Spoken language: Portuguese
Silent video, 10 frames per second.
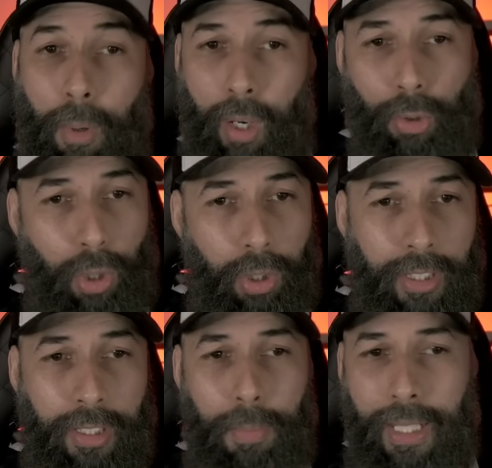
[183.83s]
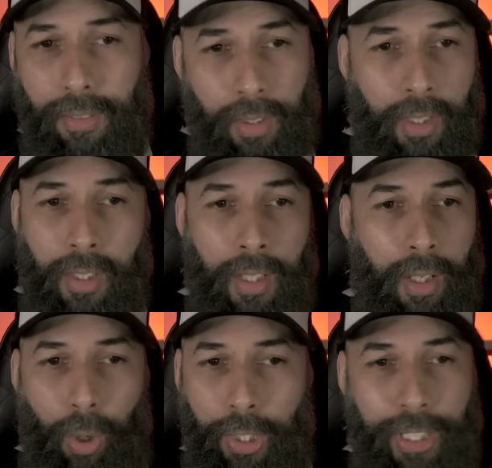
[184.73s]
Pô, é um jogo que, mano,
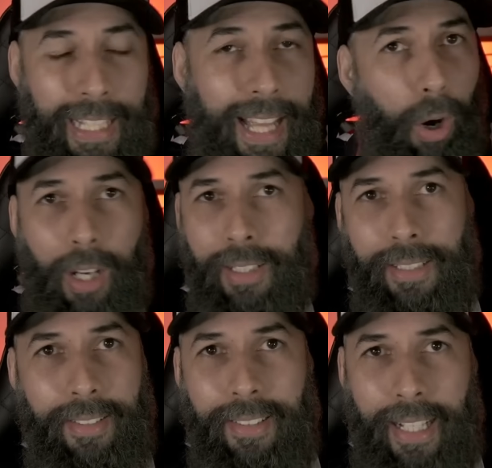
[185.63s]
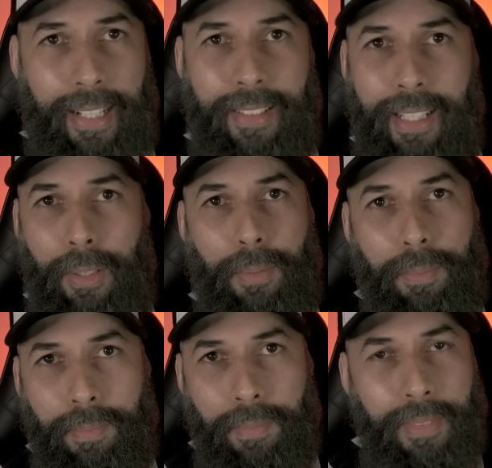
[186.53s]
hoje é derrota esse 0 a 0
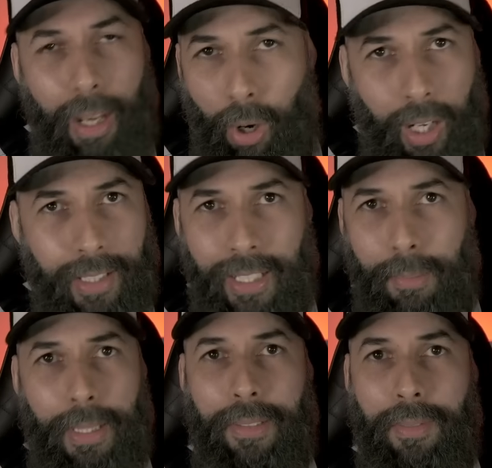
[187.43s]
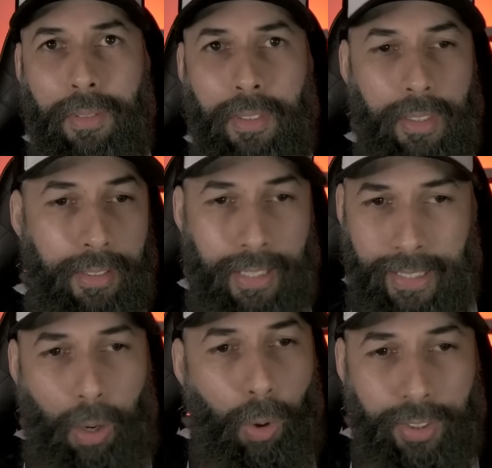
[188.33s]
Derrota, mano. Isso
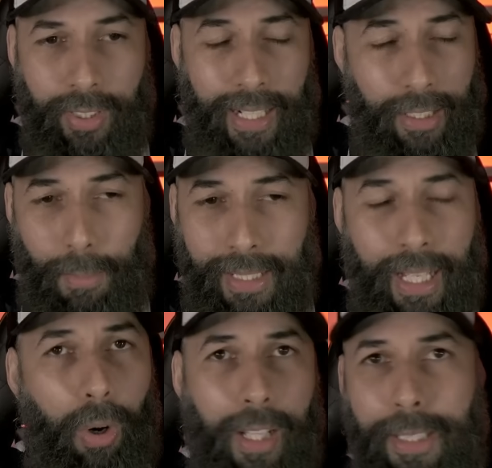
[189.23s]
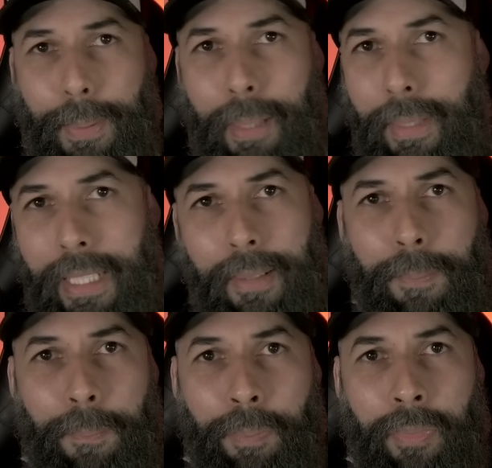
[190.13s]
aqui é considerado uma derrota para
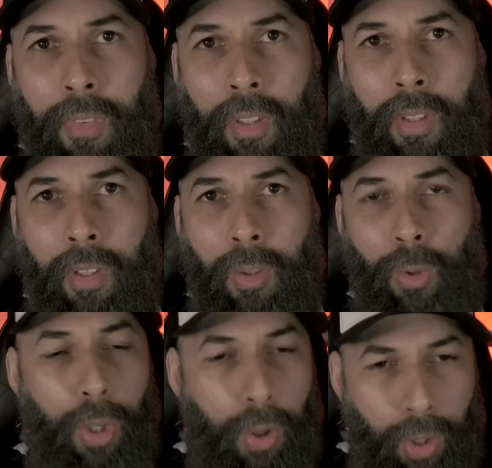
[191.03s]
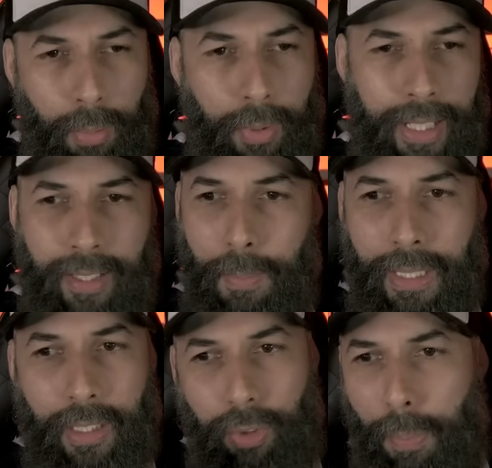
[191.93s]
mim. Um jogo como esse,
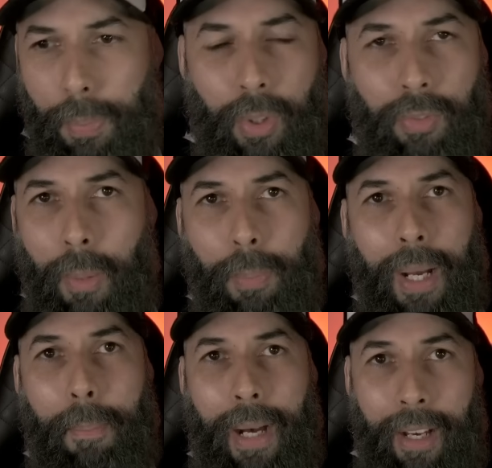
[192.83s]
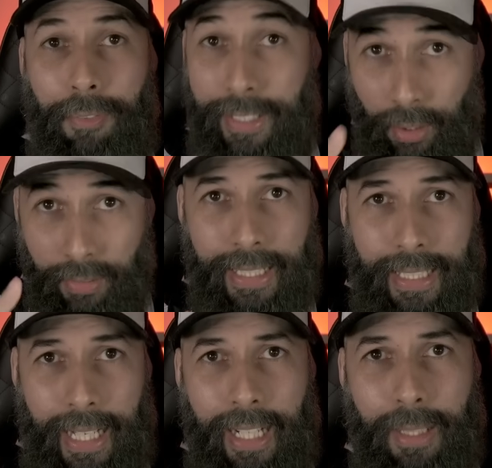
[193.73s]
mano, vou pra, vou pra Bafa. E tem um
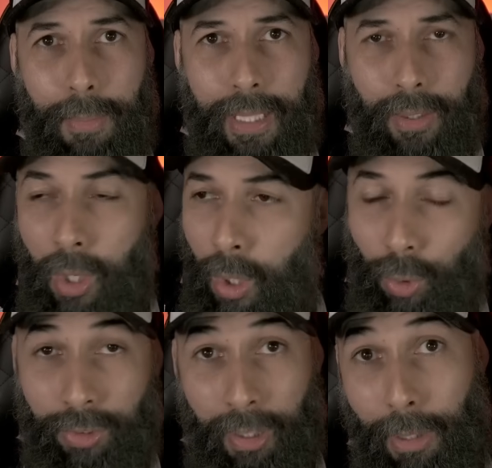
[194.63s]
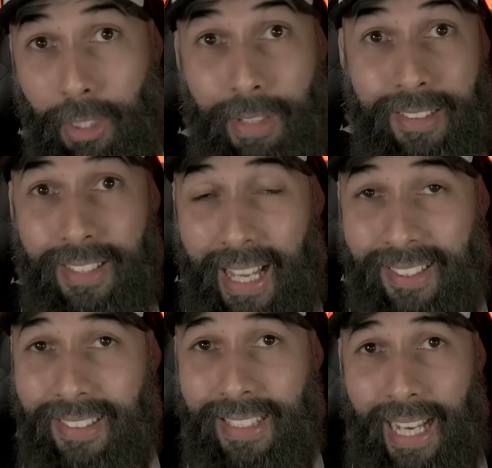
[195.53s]
detalhe, mano. O São Paulo vem
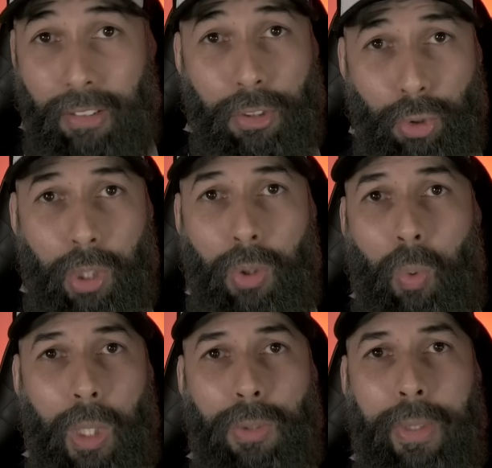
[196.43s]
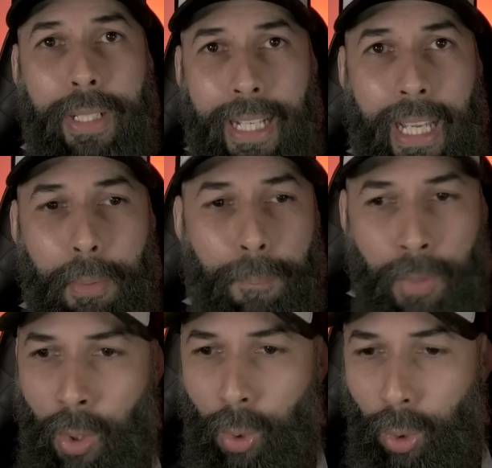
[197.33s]
desgastado de um jogo contra o Grêmio.
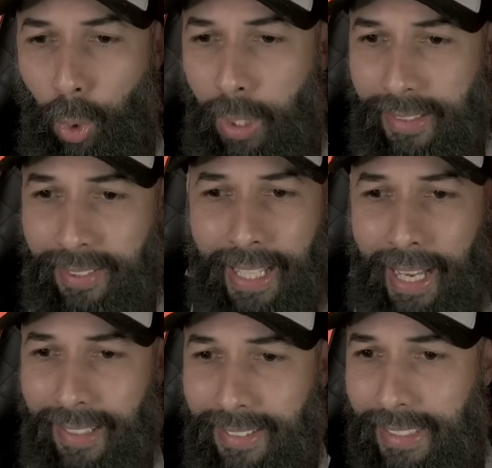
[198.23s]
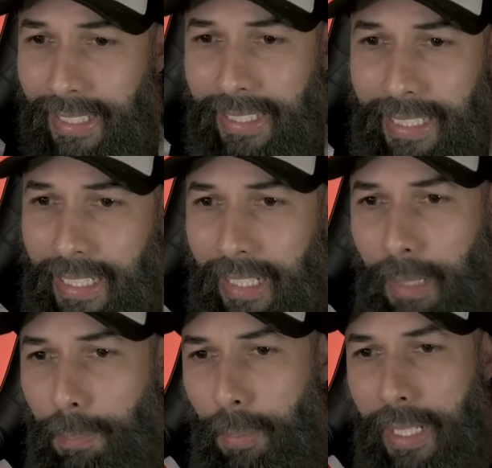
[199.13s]
O Lucas tá arrastando em
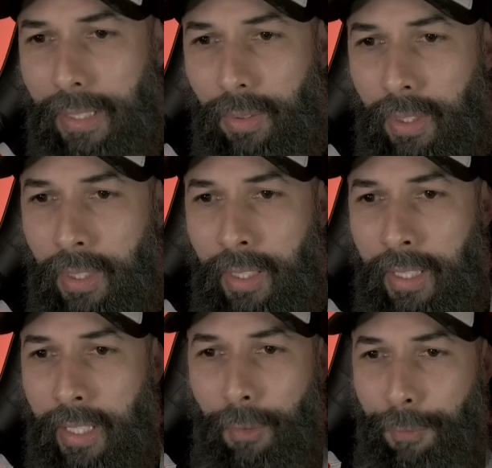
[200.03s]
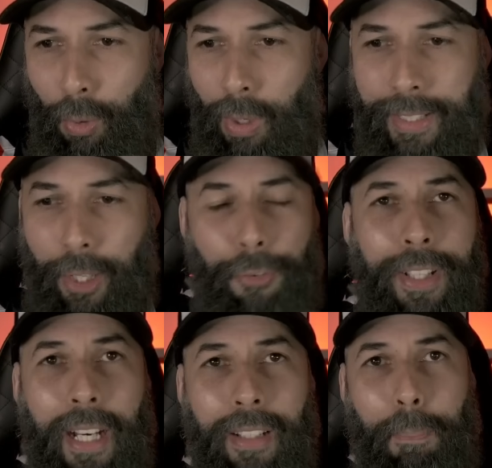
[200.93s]
campo, mano. Ele ficou até o
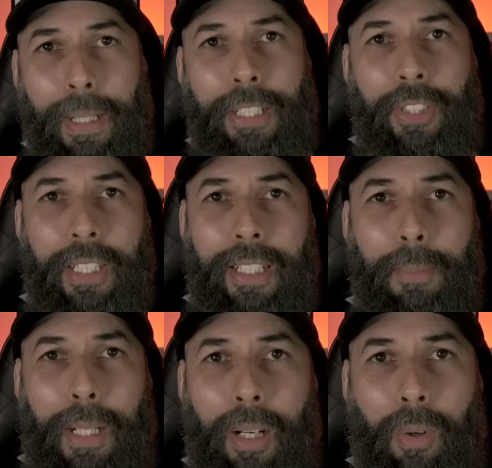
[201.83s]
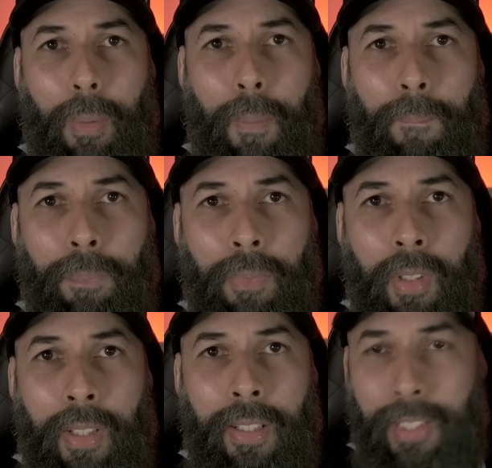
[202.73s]
final da partida, irmão.
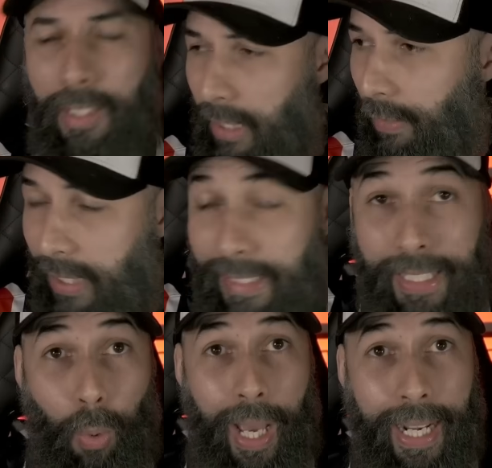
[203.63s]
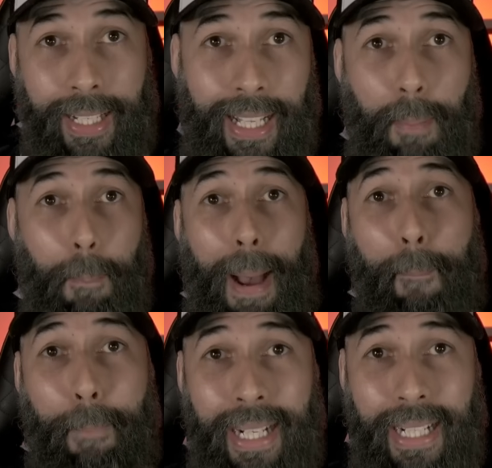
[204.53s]
Sendo que você tem o Eric lá
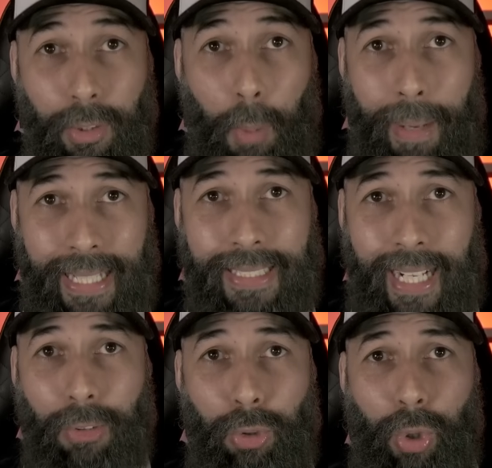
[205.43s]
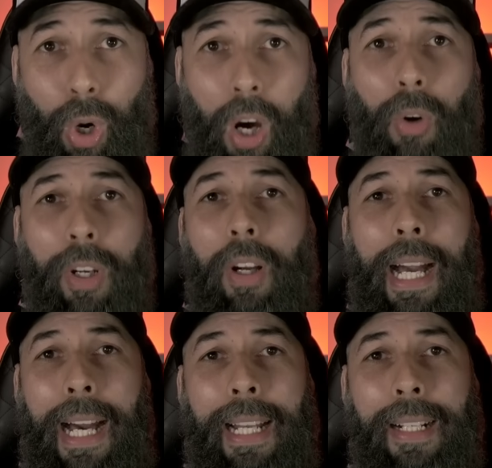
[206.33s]
babando para entrar no jogo,
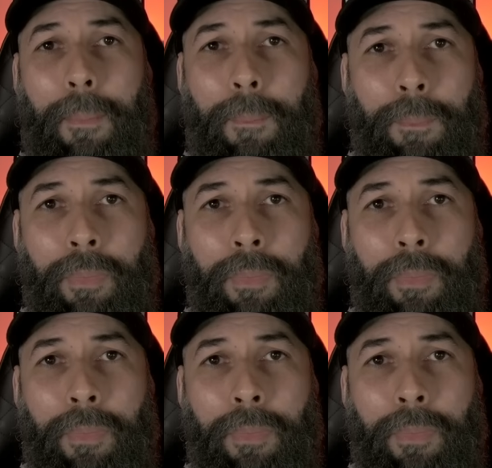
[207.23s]
cara.